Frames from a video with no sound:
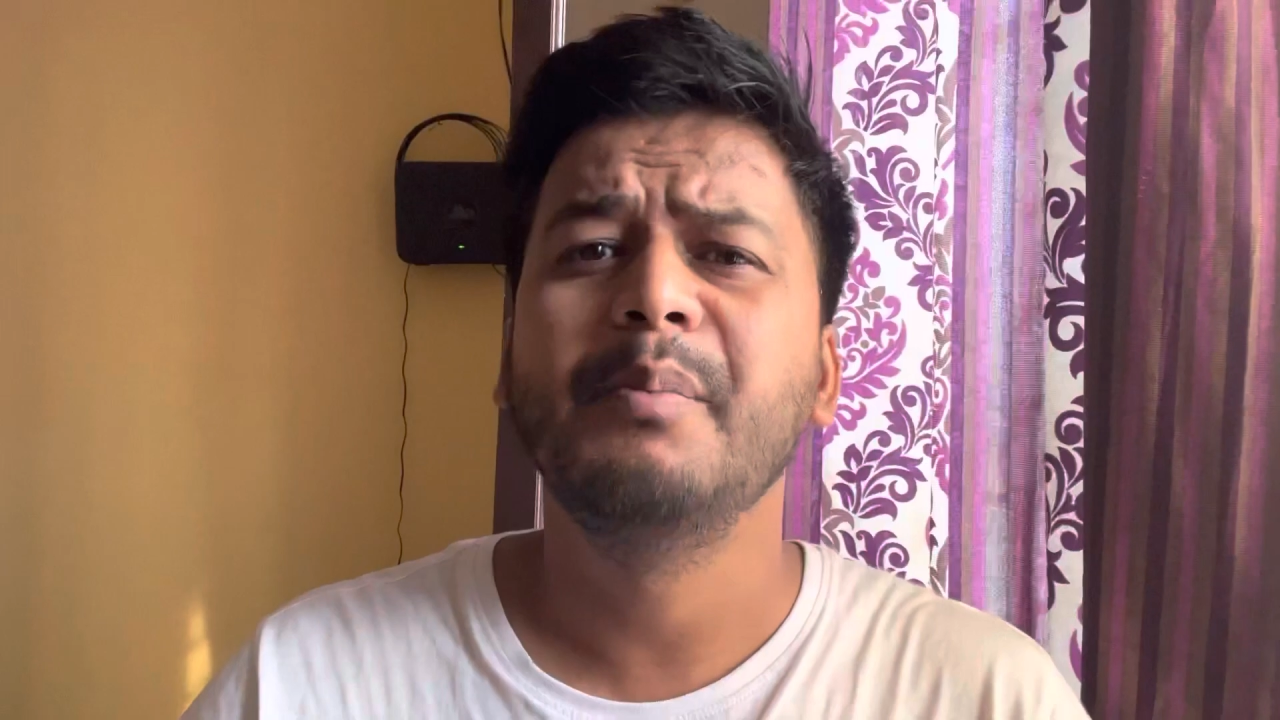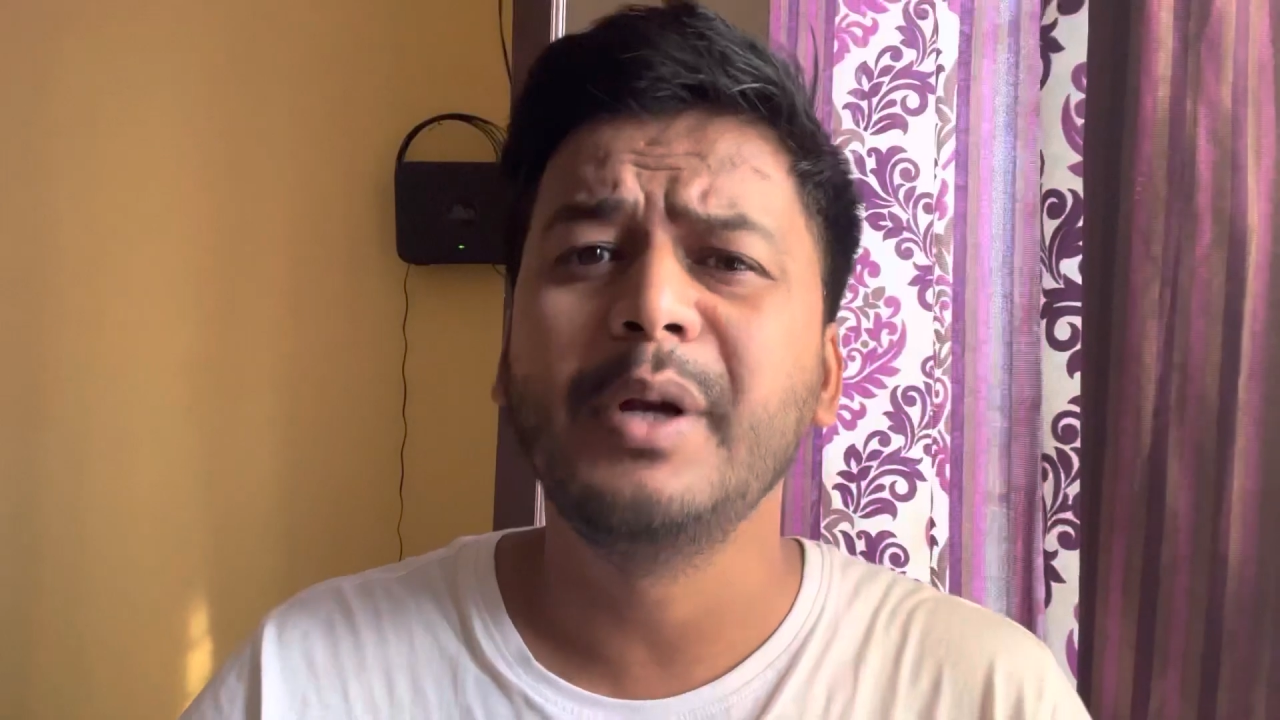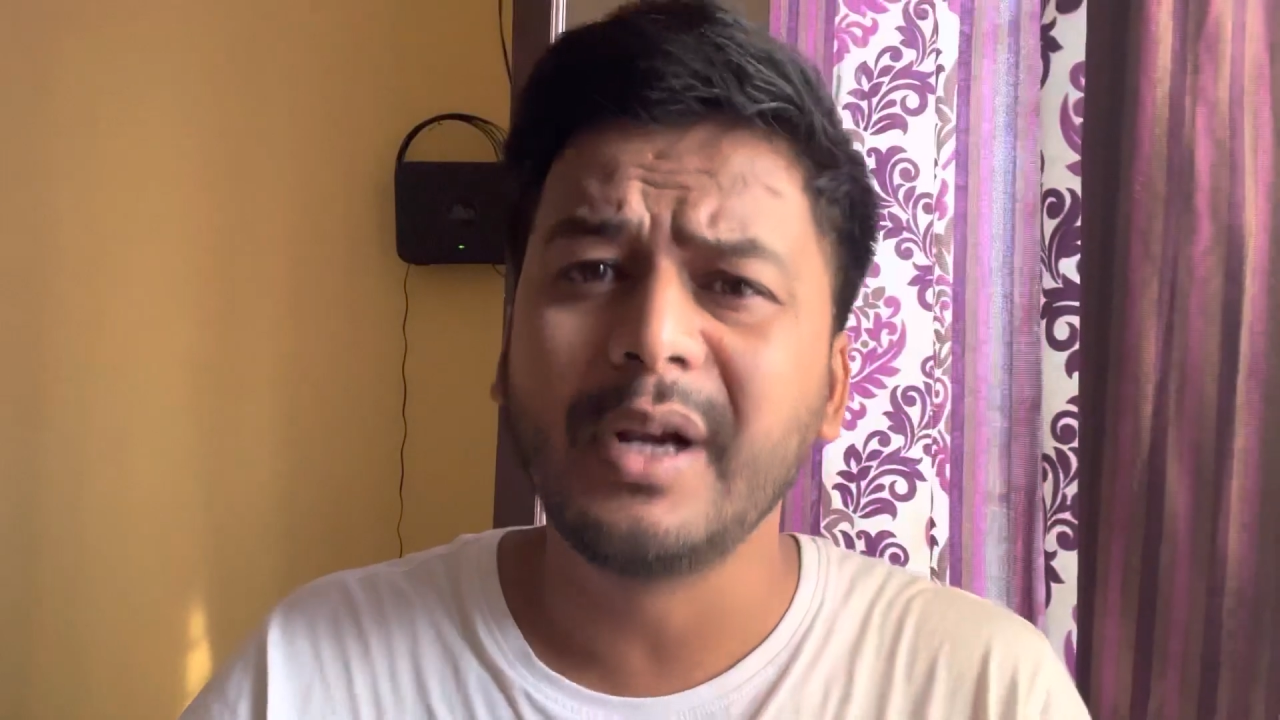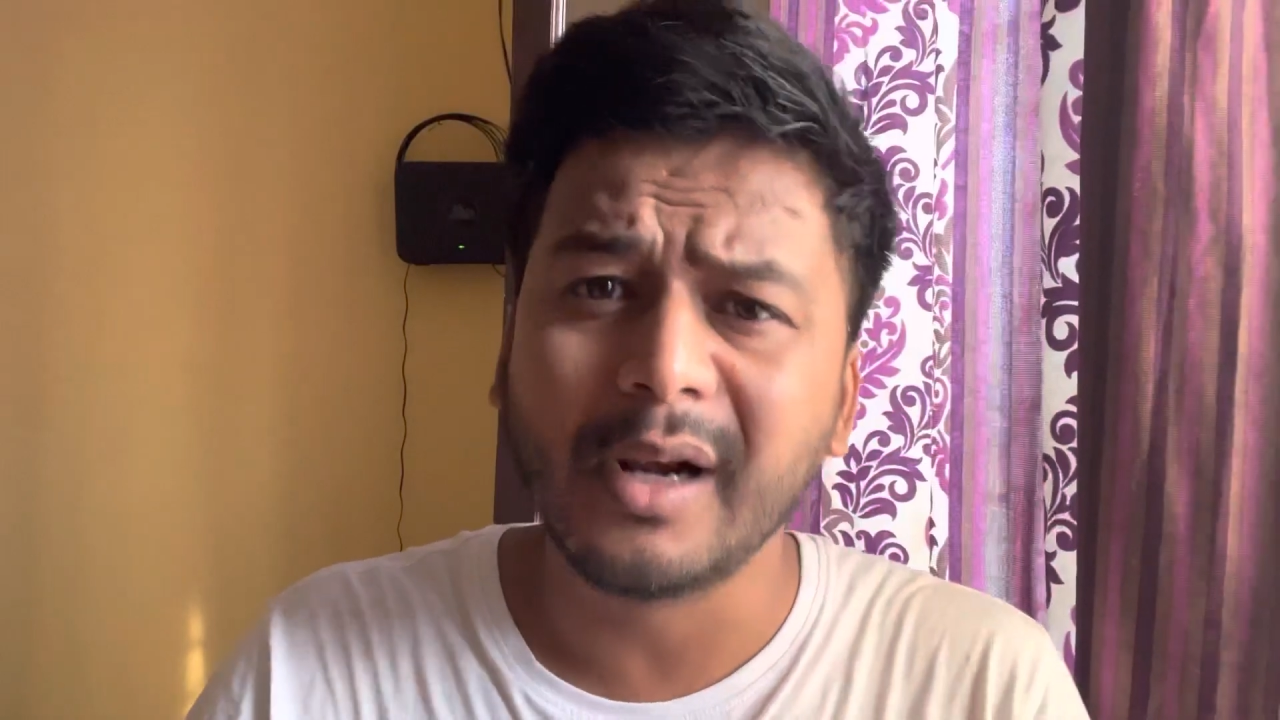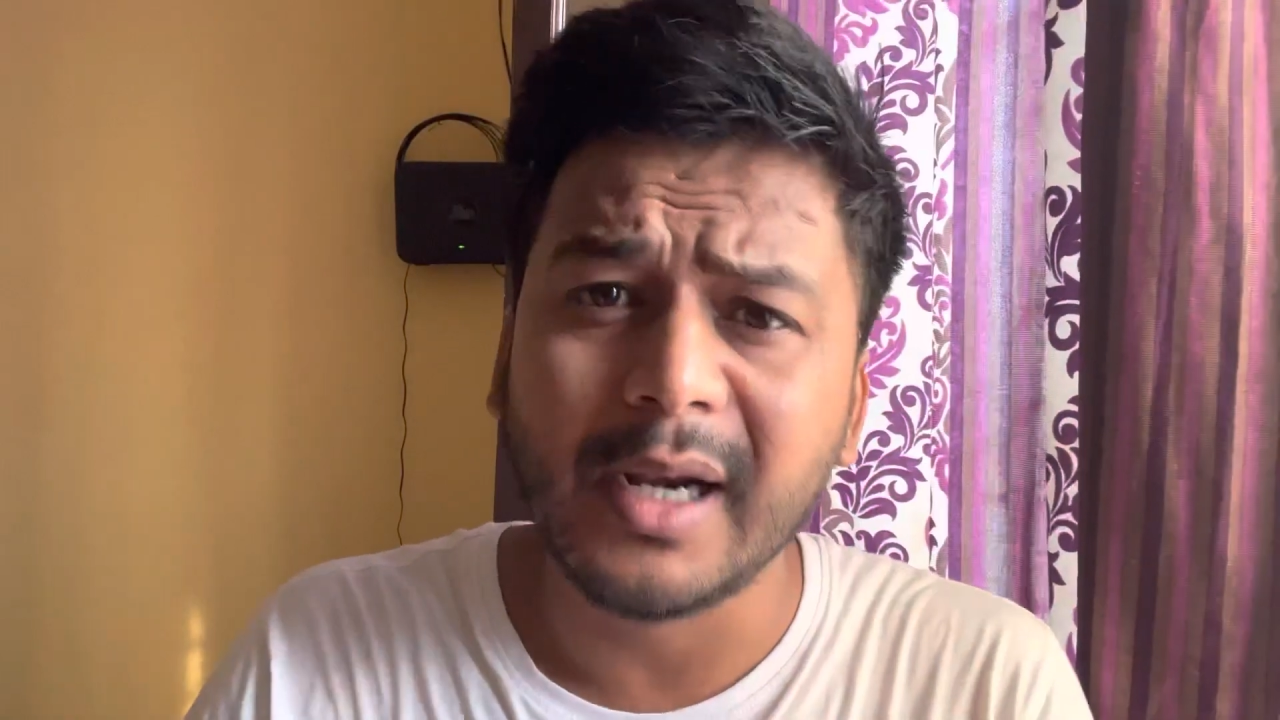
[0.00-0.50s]

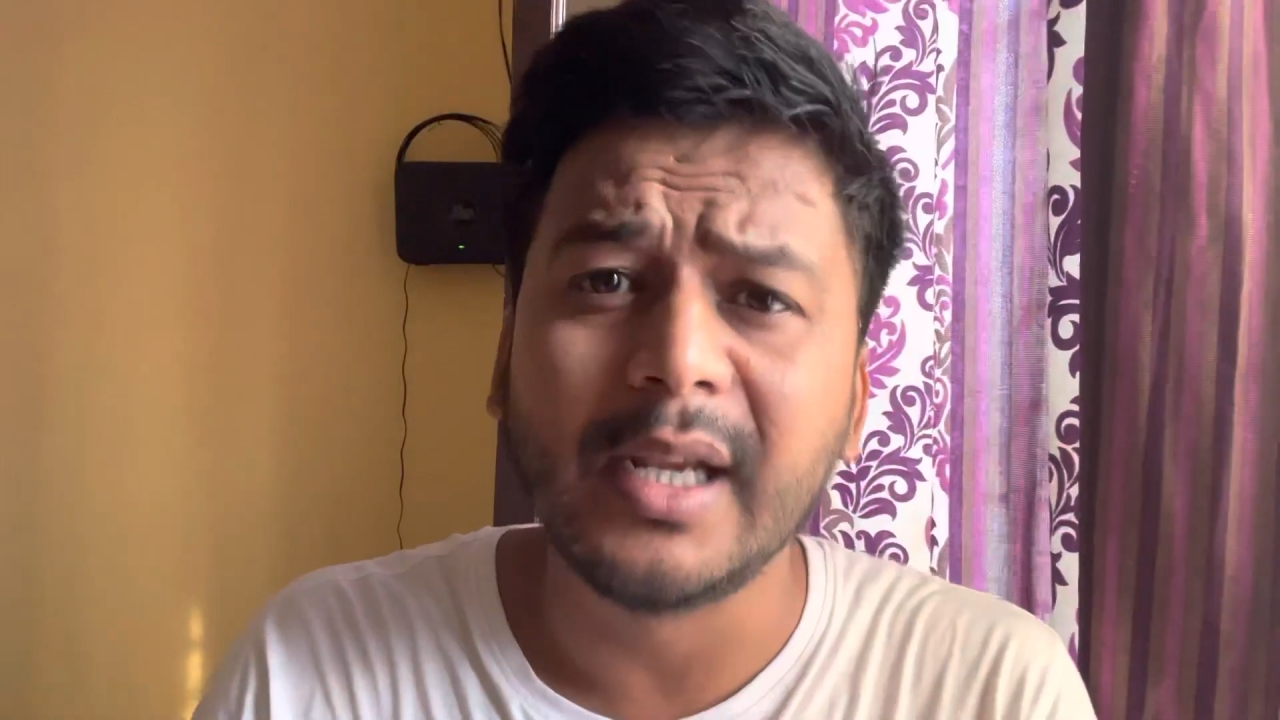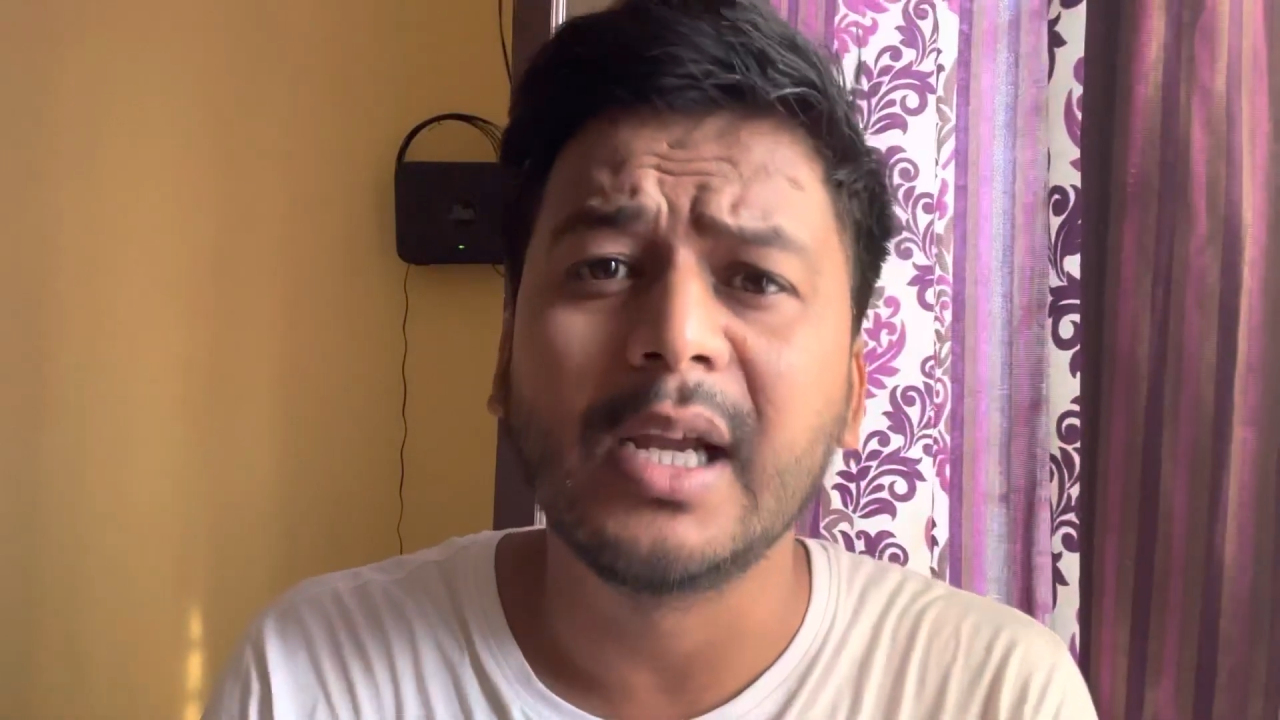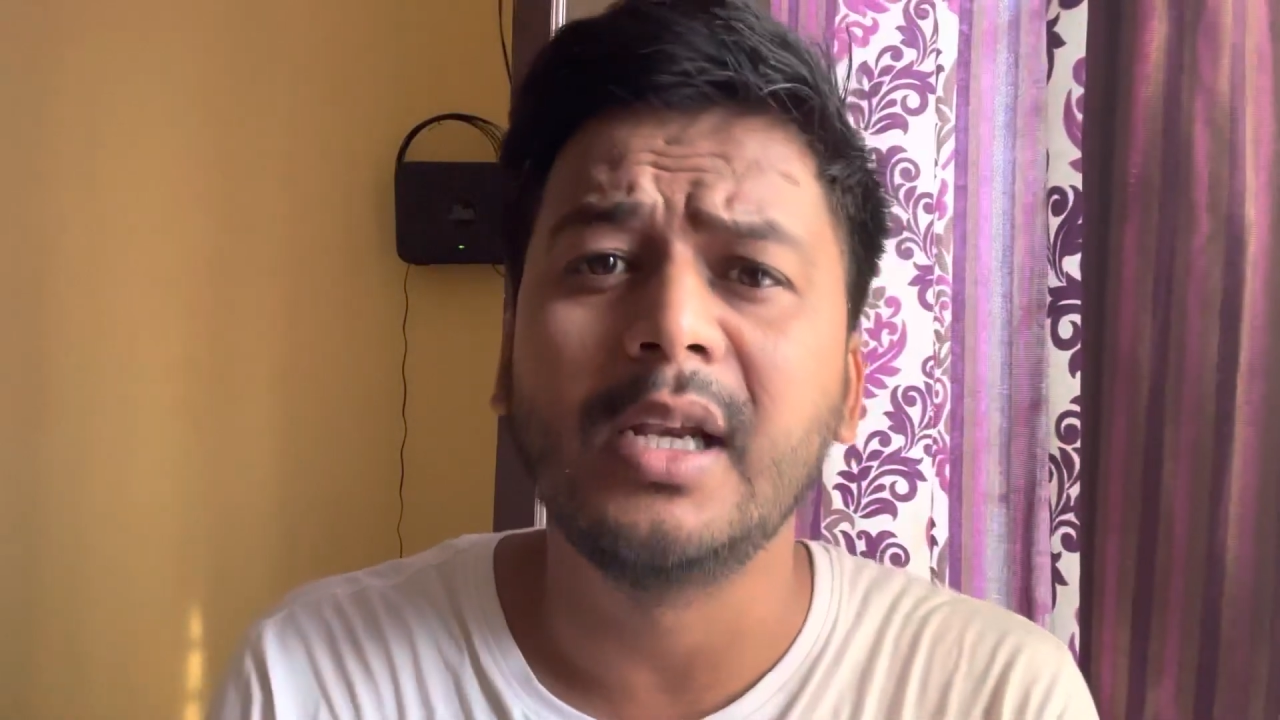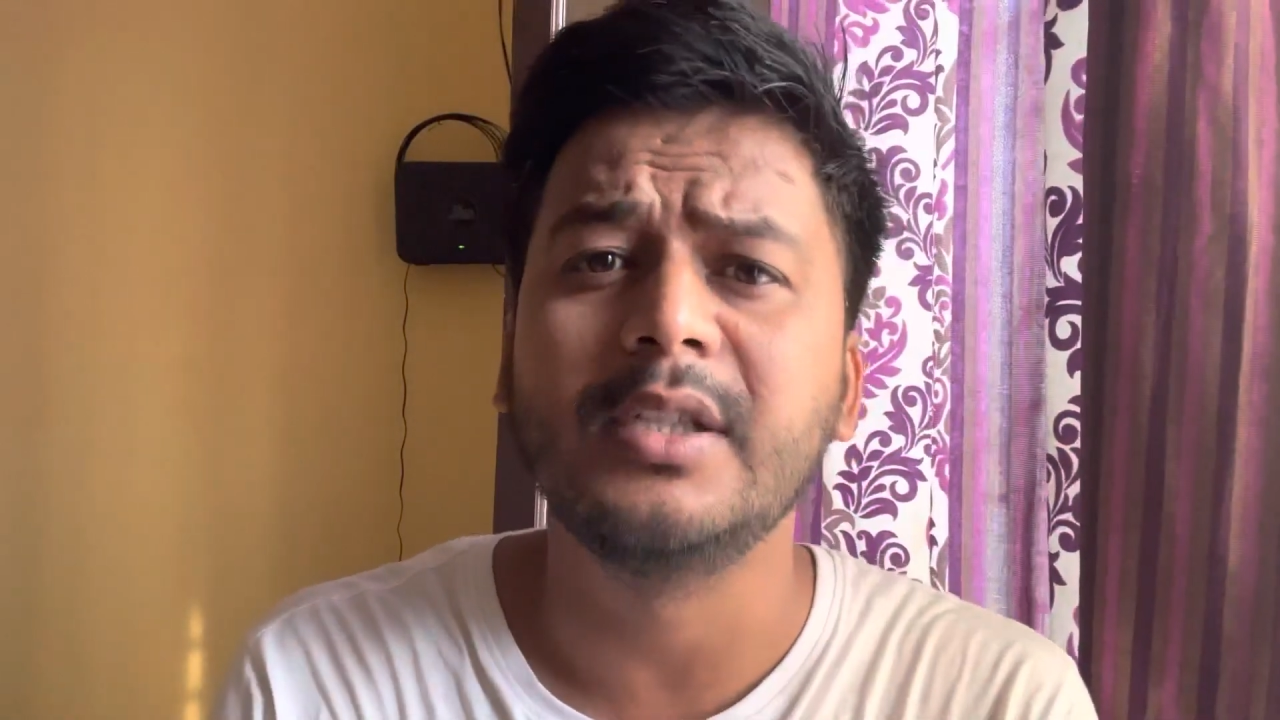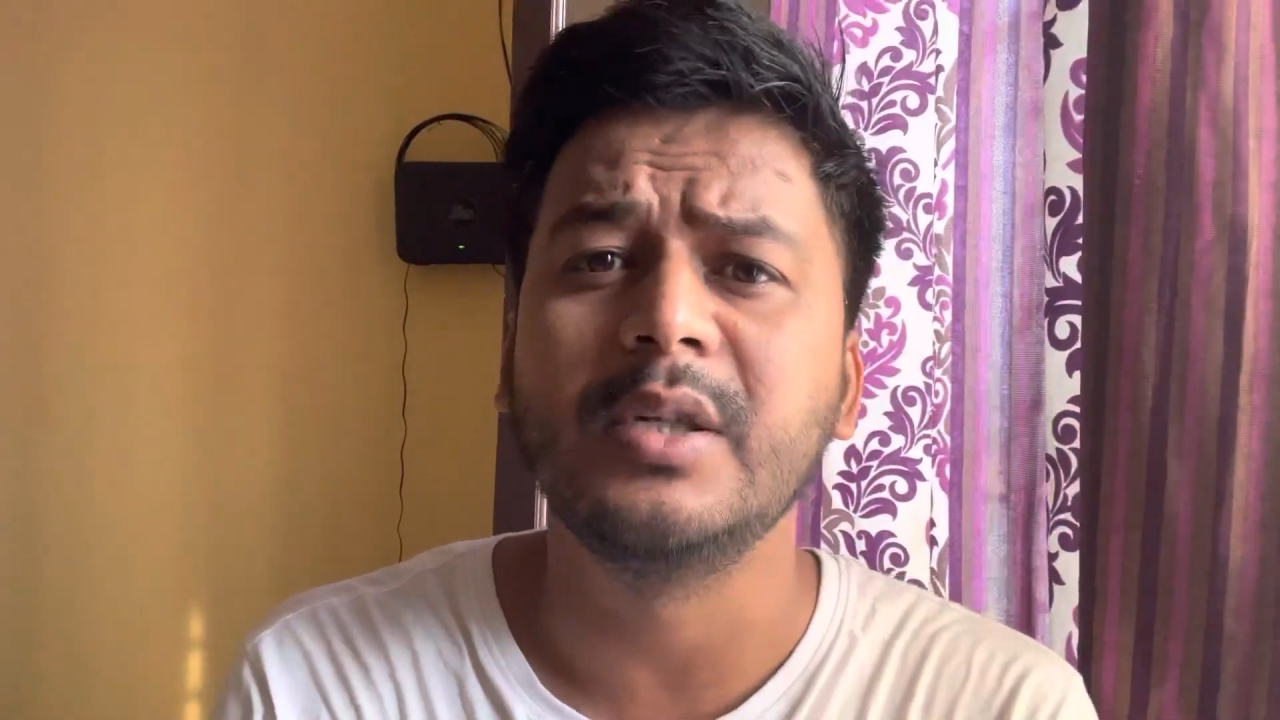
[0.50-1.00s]
फिट रहने के लिए